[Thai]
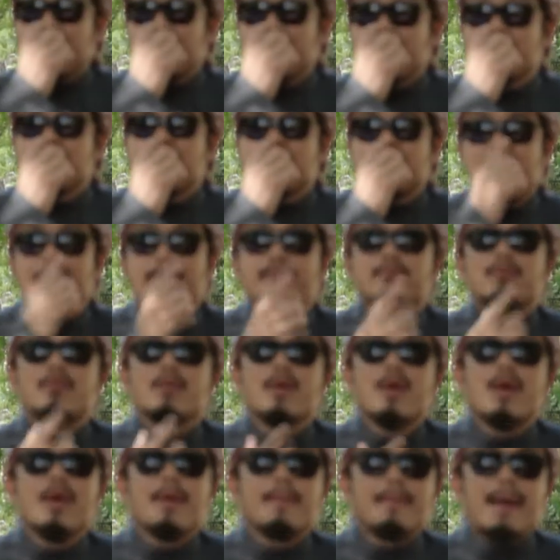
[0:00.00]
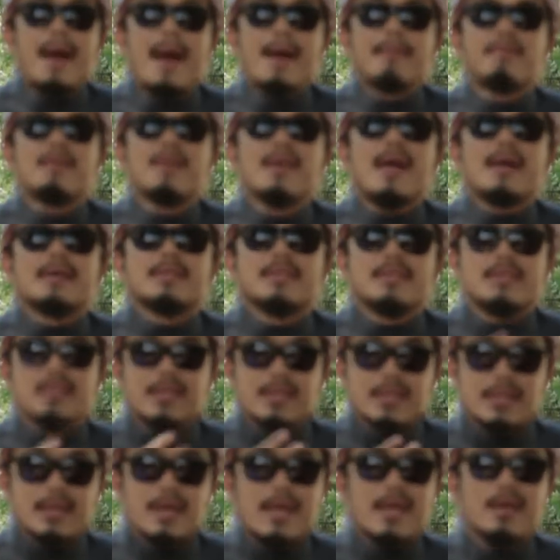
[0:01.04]
เองก็มีภาพภาพที่อยากจะเส
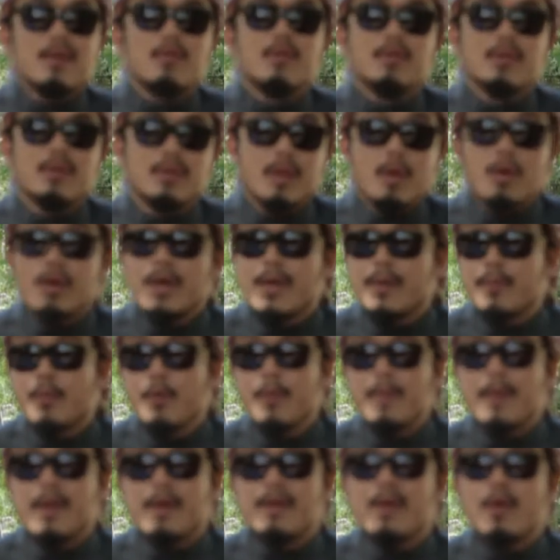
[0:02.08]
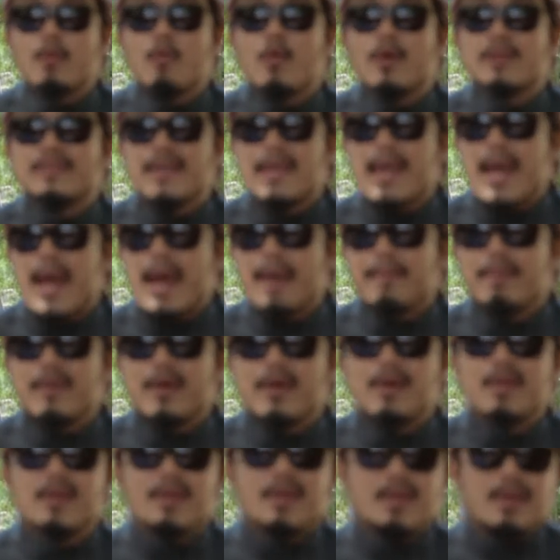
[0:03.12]
นอให้คนเราเคยพูดไปแล้วในหัวสยาม
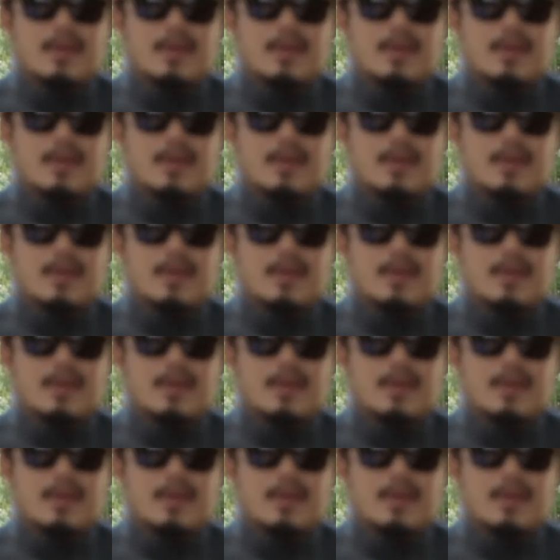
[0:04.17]
เนาะ